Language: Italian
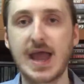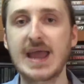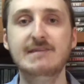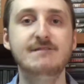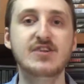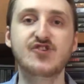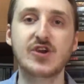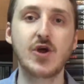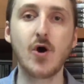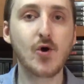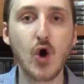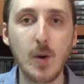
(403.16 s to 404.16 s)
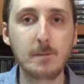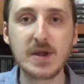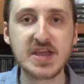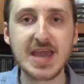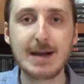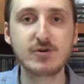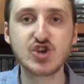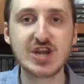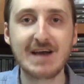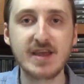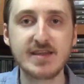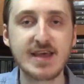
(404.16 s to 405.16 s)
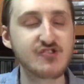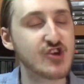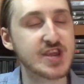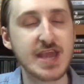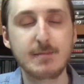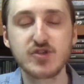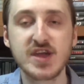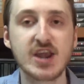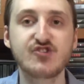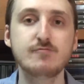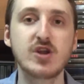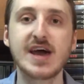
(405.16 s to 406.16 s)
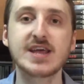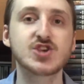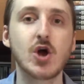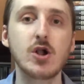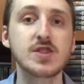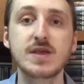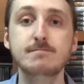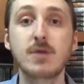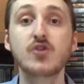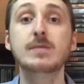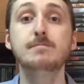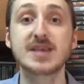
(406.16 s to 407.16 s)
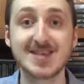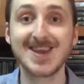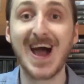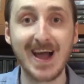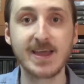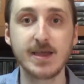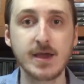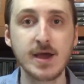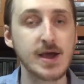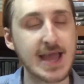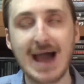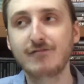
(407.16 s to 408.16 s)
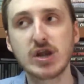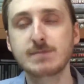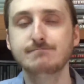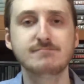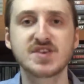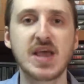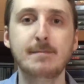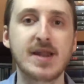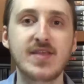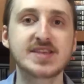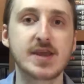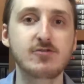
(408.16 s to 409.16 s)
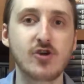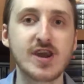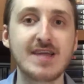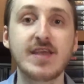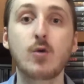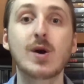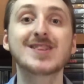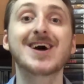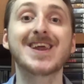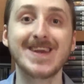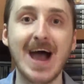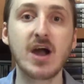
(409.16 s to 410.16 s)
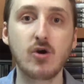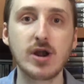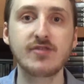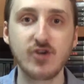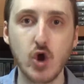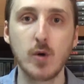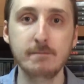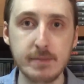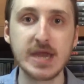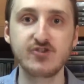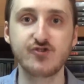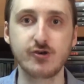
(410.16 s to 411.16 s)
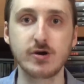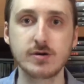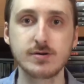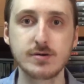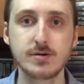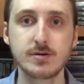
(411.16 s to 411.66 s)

E invece no, complichiamoci la vita e cerchiamo di raccimolare soldi in modi bislacchi. Cavoli, sembra di essere tornati a guardare Knuckled con Big Show.